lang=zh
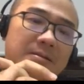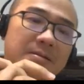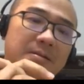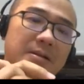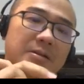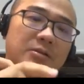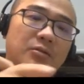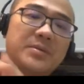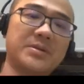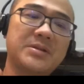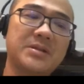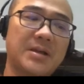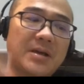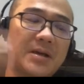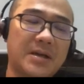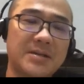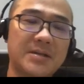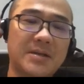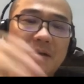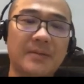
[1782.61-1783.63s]
但是我们现在
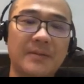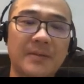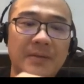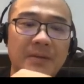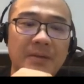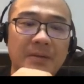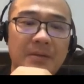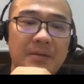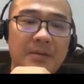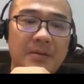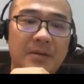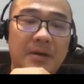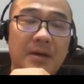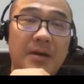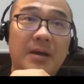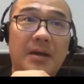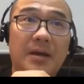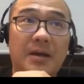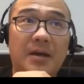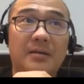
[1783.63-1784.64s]
还在，
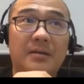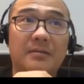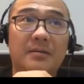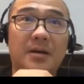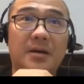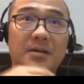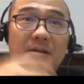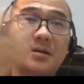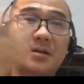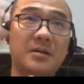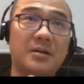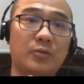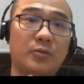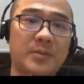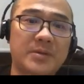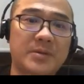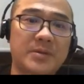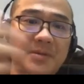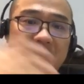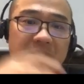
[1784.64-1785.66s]
啊，这个跟我们
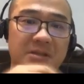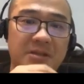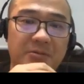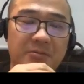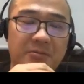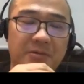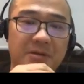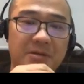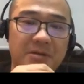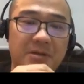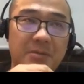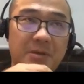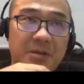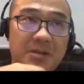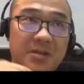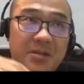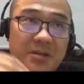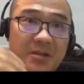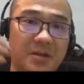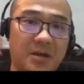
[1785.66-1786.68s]
产品经理有关。产品
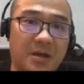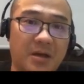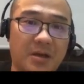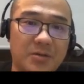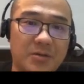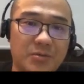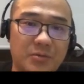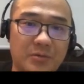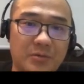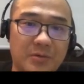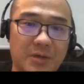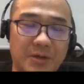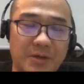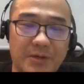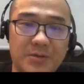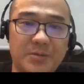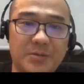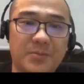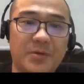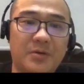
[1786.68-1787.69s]
经理他说还要
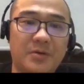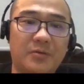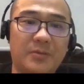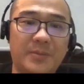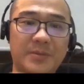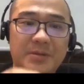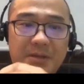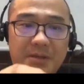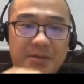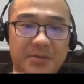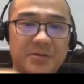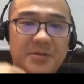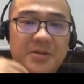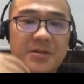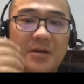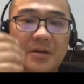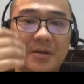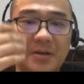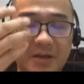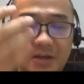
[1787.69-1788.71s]
什么，我们再去
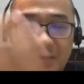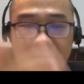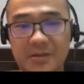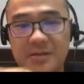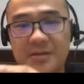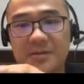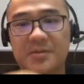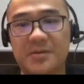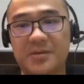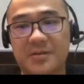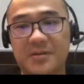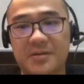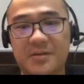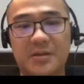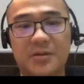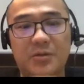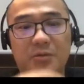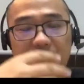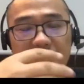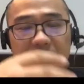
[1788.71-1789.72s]
想看看是不是再
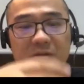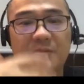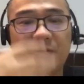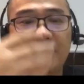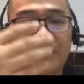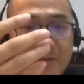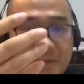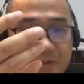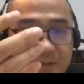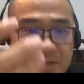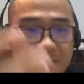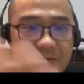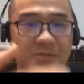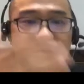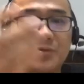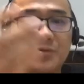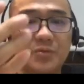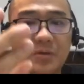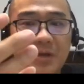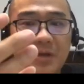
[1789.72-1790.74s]
通过什么方式去
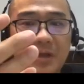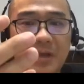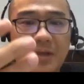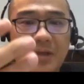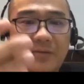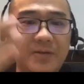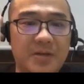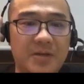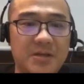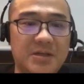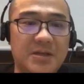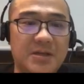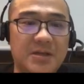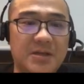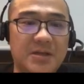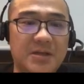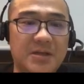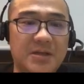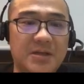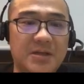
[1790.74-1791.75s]
做。因为你想一
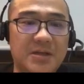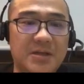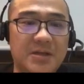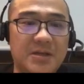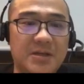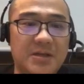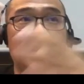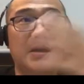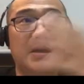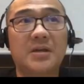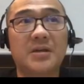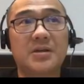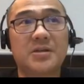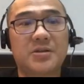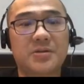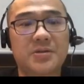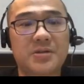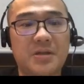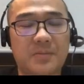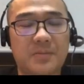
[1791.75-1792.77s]
下，我们的一个
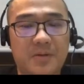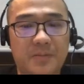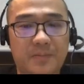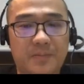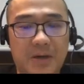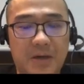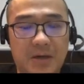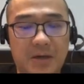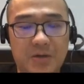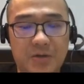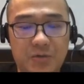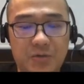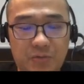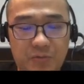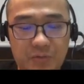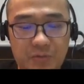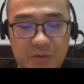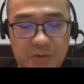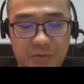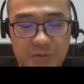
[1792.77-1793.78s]
消息里面把用
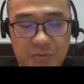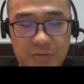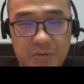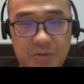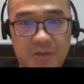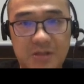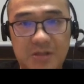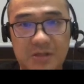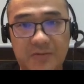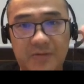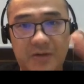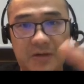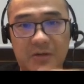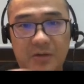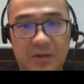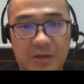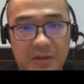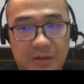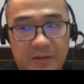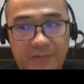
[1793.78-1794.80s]
户的所有的行为都
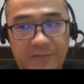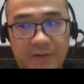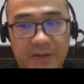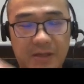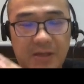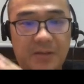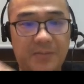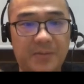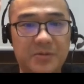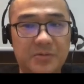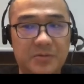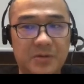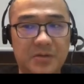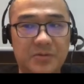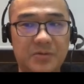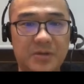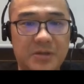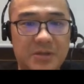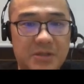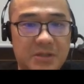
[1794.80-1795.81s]
给他放在里面去了，
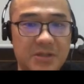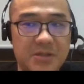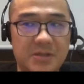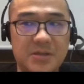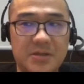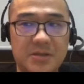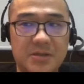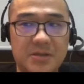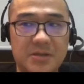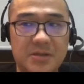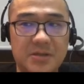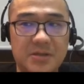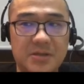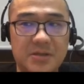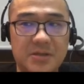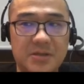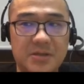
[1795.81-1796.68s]
是吧？其实是能